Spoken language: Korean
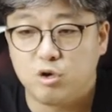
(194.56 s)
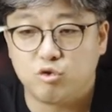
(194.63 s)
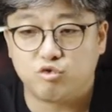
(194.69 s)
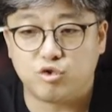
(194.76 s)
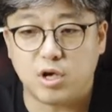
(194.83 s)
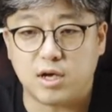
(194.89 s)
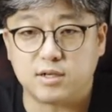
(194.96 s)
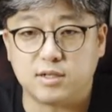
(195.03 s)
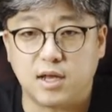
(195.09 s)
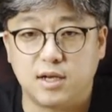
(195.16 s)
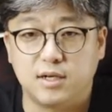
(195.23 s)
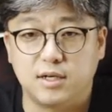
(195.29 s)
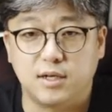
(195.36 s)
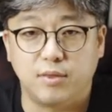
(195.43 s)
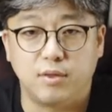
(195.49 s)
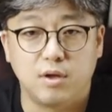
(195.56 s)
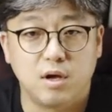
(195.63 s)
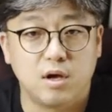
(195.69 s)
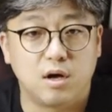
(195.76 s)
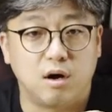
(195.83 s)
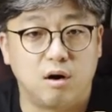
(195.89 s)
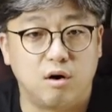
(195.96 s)
최근에는
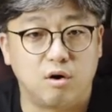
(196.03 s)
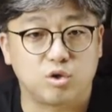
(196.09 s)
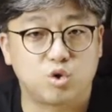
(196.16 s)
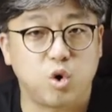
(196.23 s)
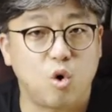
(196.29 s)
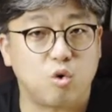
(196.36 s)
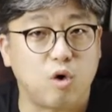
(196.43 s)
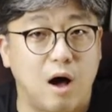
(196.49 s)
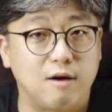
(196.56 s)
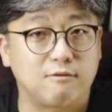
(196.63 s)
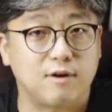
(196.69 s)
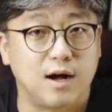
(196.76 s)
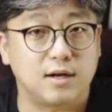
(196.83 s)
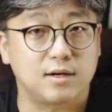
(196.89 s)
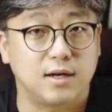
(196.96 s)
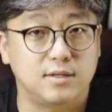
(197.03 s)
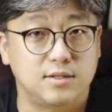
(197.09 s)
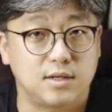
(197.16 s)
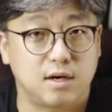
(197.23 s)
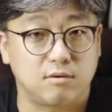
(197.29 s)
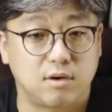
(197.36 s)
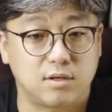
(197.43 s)
어, 초광광
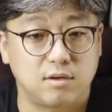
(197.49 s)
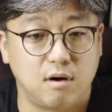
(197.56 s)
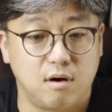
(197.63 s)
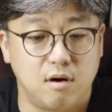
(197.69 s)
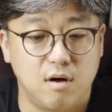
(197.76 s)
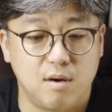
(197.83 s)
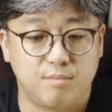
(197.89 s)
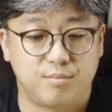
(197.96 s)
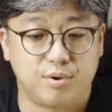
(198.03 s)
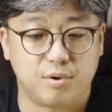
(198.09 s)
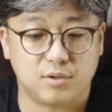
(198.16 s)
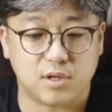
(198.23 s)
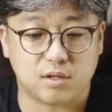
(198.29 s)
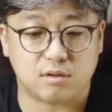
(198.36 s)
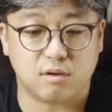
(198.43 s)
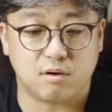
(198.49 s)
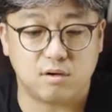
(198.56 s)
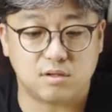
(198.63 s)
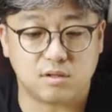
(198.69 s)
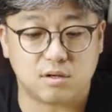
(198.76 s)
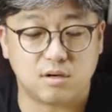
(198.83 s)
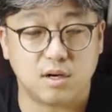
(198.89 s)
렌즈라고 그래서
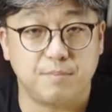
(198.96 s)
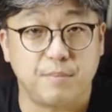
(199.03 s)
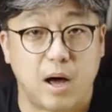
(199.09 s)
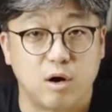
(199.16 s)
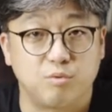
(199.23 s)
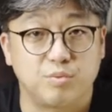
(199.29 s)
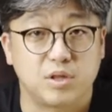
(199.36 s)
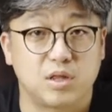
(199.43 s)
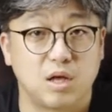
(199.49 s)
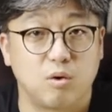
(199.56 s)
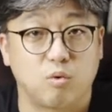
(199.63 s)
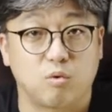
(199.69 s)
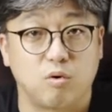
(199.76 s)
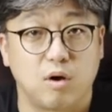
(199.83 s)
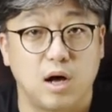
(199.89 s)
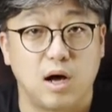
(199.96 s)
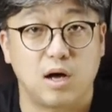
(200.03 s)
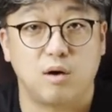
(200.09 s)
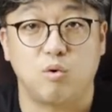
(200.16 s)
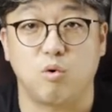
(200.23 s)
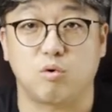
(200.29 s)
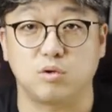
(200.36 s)
프로젝터를 스크린 바로 밑에
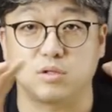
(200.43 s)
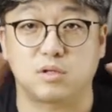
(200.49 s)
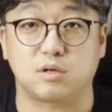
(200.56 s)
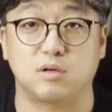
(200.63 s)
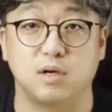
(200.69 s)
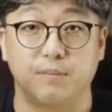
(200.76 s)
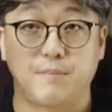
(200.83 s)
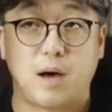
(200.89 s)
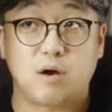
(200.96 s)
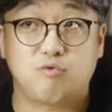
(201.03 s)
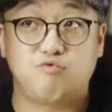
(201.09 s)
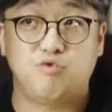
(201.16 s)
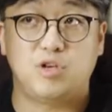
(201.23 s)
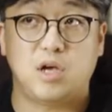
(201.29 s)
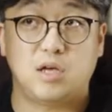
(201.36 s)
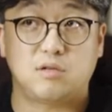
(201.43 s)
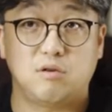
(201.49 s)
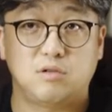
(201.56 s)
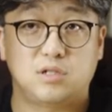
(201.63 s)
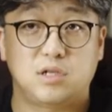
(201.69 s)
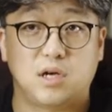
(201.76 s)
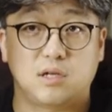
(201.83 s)
놓거나 혹은 스크린 바로 위에
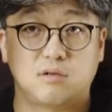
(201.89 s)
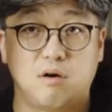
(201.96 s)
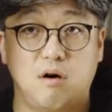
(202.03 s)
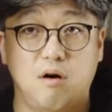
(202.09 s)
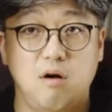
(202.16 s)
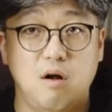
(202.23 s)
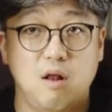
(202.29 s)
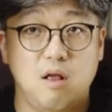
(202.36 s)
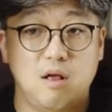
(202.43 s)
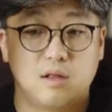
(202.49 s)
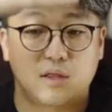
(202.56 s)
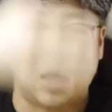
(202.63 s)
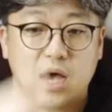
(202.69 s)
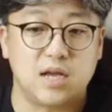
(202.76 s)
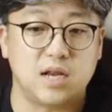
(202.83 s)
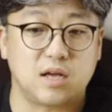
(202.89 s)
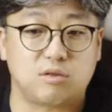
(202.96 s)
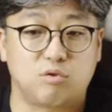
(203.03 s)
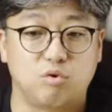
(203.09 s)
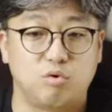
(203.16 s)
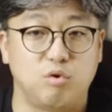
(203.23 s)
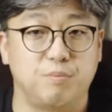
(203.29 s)
설치해서
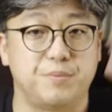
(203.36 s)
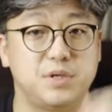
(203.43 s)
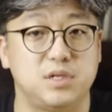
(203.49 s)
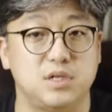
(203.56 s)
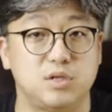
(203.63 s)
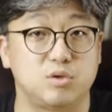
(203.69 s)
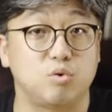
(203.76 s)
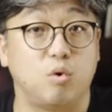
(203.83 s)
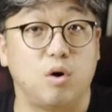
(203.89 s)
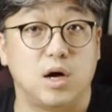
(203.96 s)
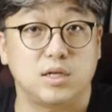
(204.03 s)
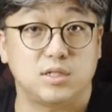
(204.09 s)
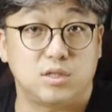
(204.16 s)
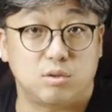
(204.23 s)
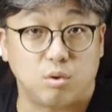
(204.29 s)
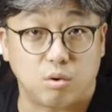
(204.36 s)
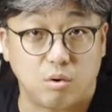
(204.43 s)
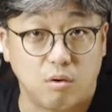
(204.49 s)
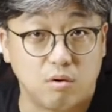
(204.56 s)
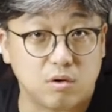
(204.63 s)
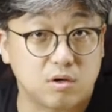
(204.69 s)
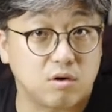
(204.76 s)
다이렉트로 빛이
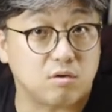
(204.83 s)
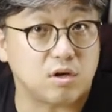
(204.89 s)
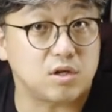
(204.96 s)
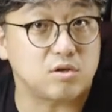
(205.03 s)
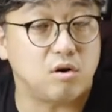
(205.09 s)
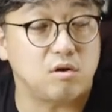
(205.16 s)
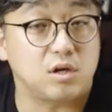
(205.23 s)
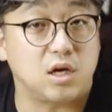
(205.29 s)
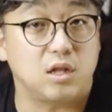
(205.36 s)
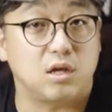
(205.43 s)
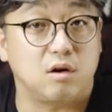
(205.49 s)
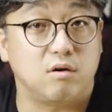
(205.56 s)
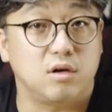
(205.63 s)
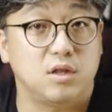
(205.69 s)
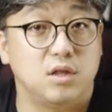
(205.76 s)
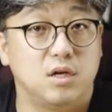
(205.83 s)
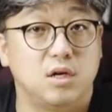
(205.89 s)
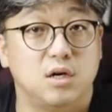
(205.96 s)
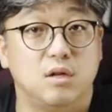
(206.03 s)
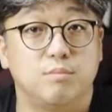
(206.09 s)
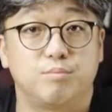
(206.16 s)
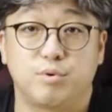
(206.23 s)
쏘아지도록 그렇게 설계되어
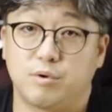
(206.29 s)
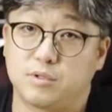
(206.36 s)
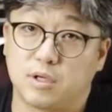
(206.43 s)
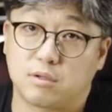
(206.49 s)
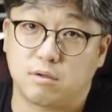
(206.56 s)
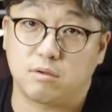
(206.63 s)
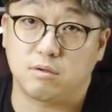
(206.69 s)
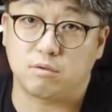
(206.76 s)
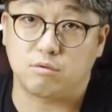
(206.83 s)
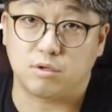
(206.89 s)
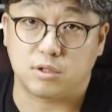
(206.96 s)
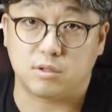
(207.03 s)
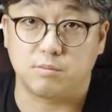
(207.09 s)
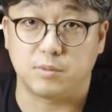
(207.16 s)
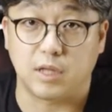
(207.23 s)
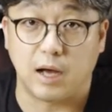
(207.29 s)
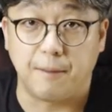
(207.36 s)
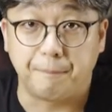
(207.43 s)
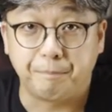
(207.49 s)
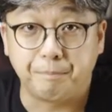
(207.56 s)
있는 프로젝터들도 있습니다